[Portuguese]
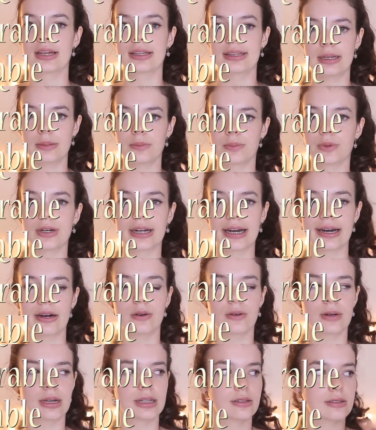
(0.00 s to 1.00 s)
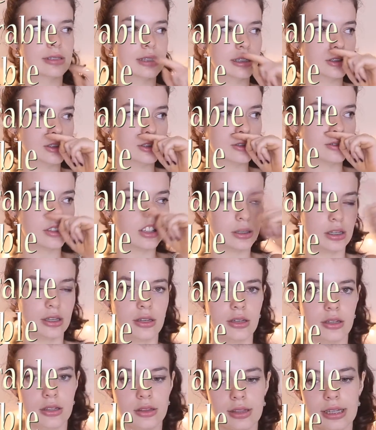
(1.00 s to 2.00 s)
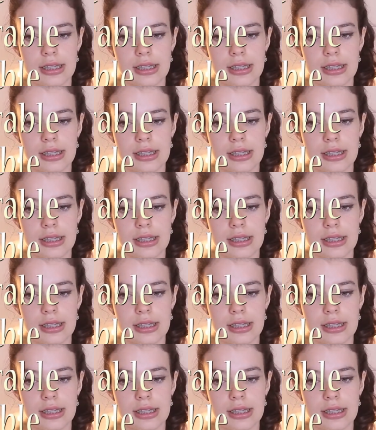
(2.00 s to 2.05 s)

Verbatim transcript: Temporal é no sentido que, em